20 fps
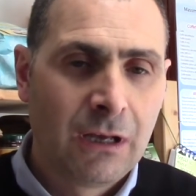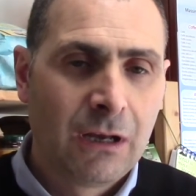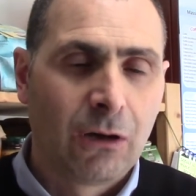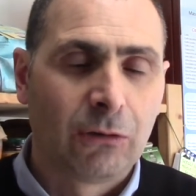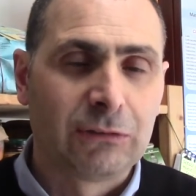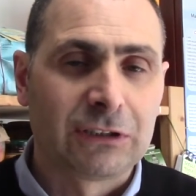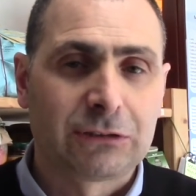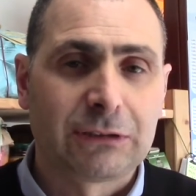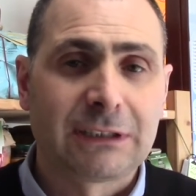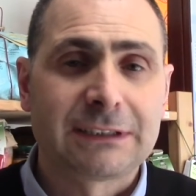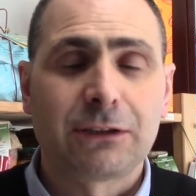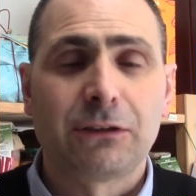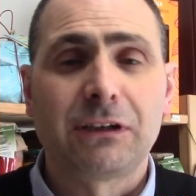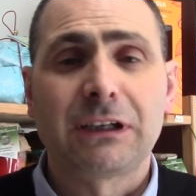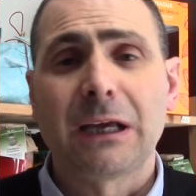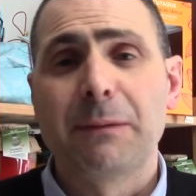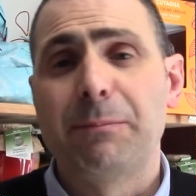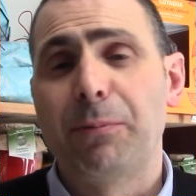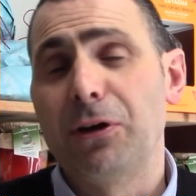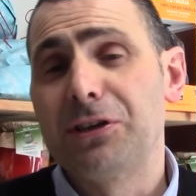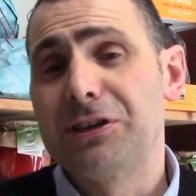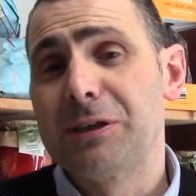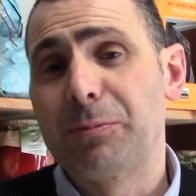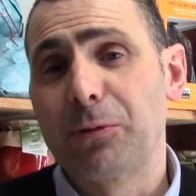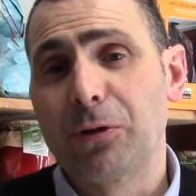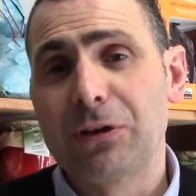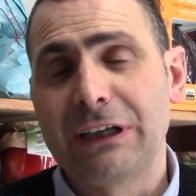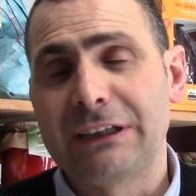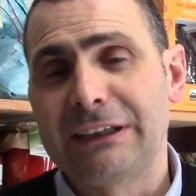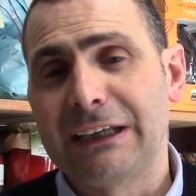Una situazione che poi ci
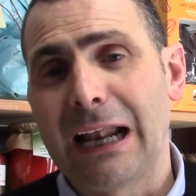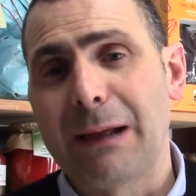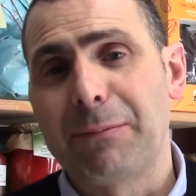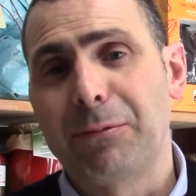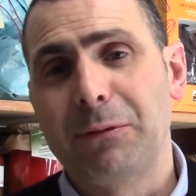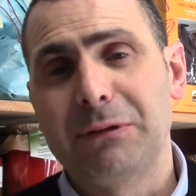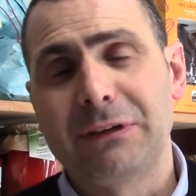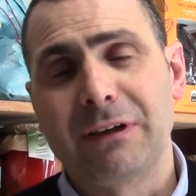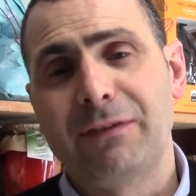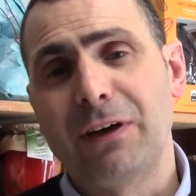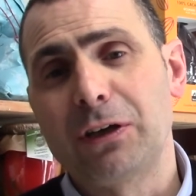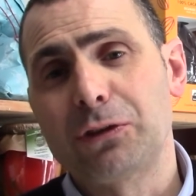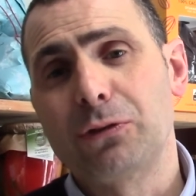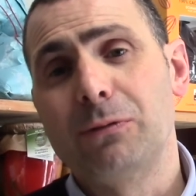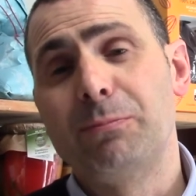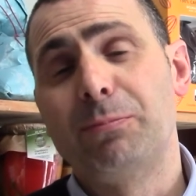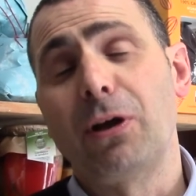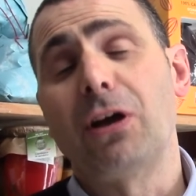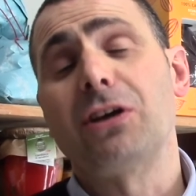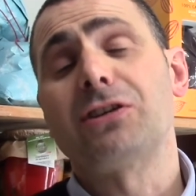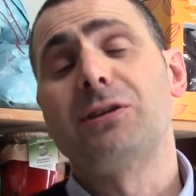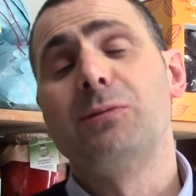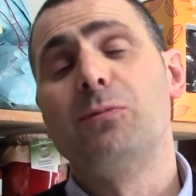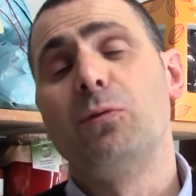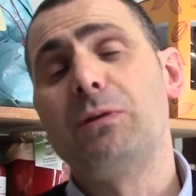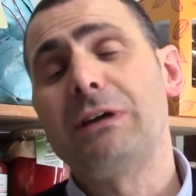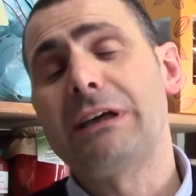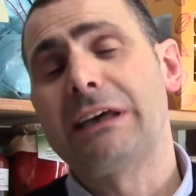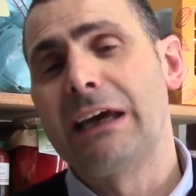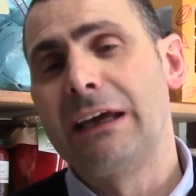proietterà probabilmente verso il prossimo
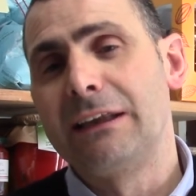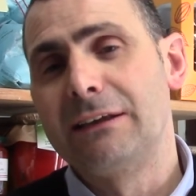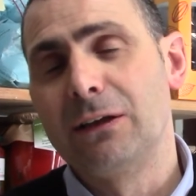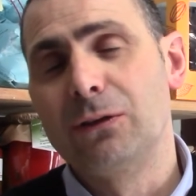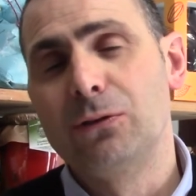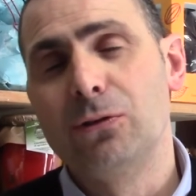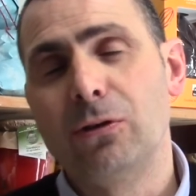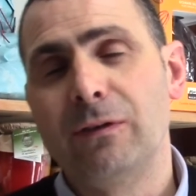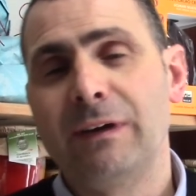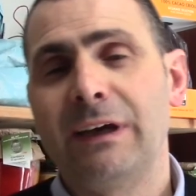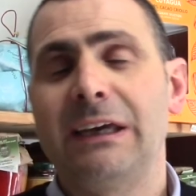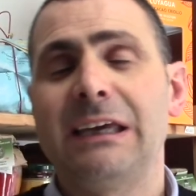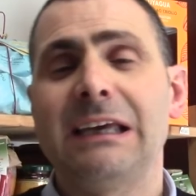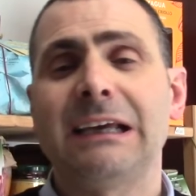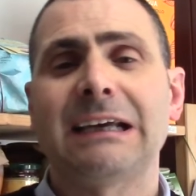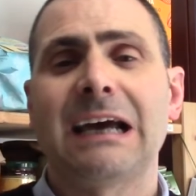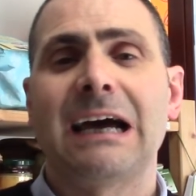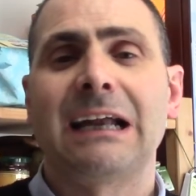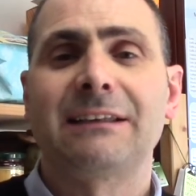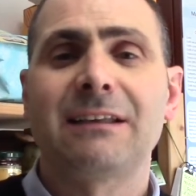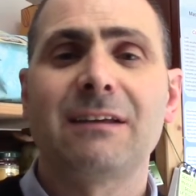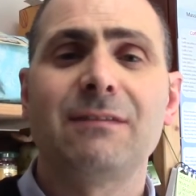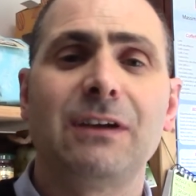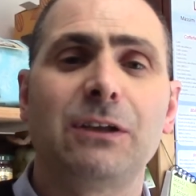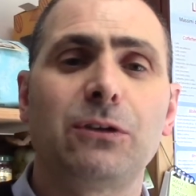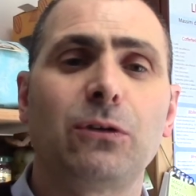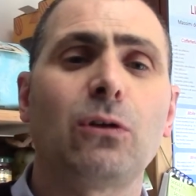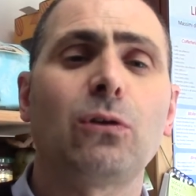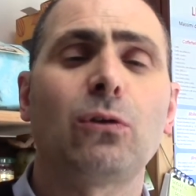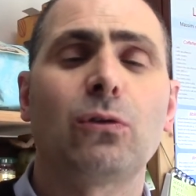weekend dove le carte
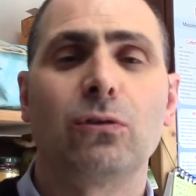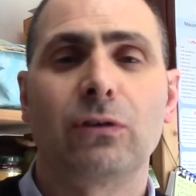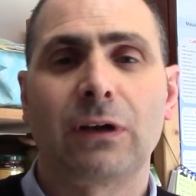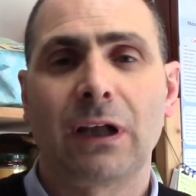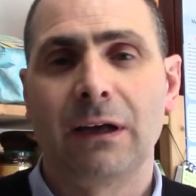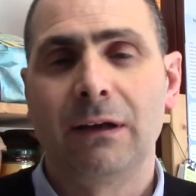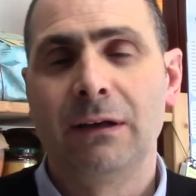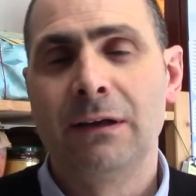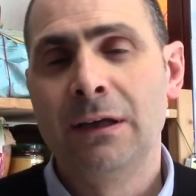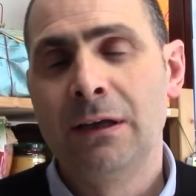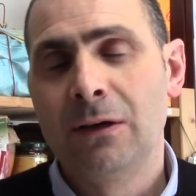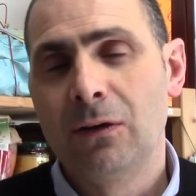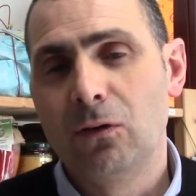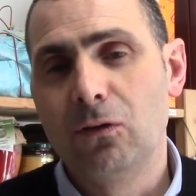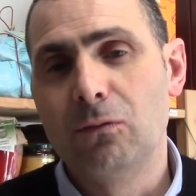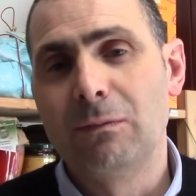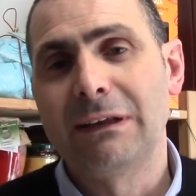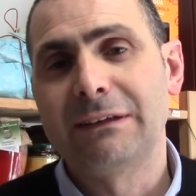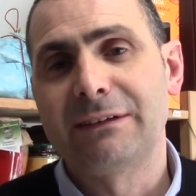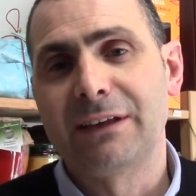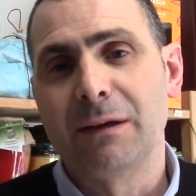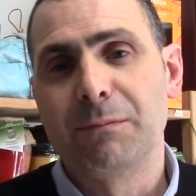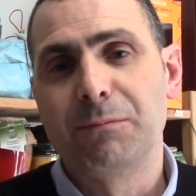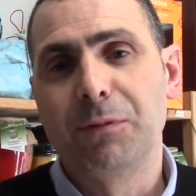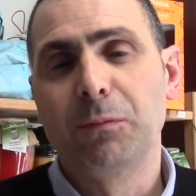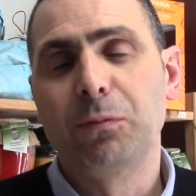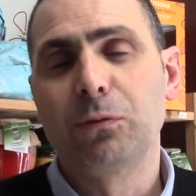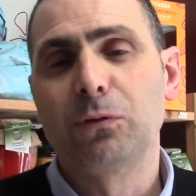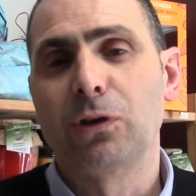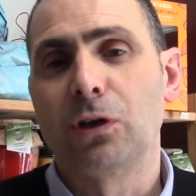vedono ancora un
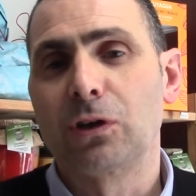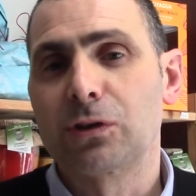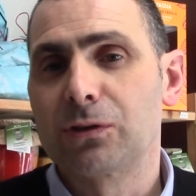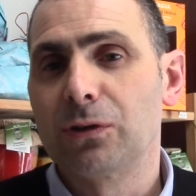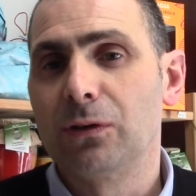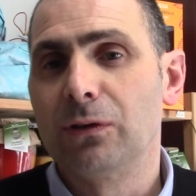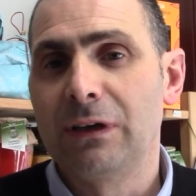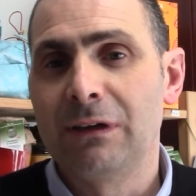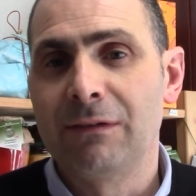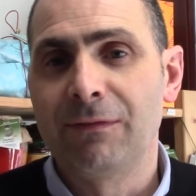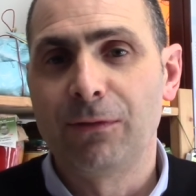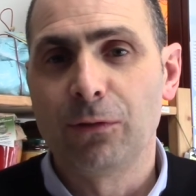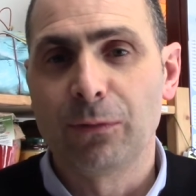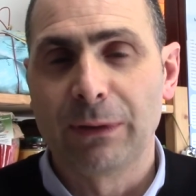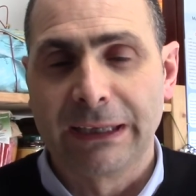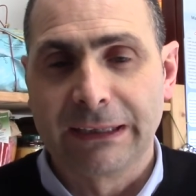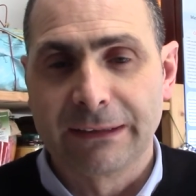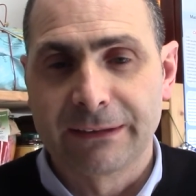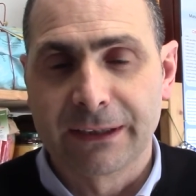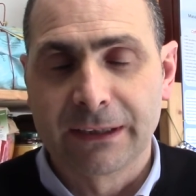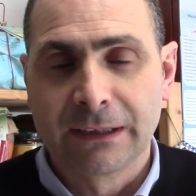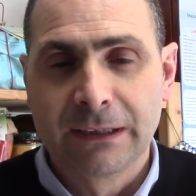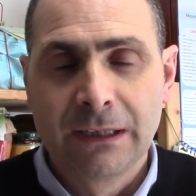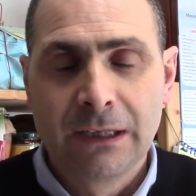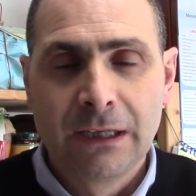maltempo piuttosto influente.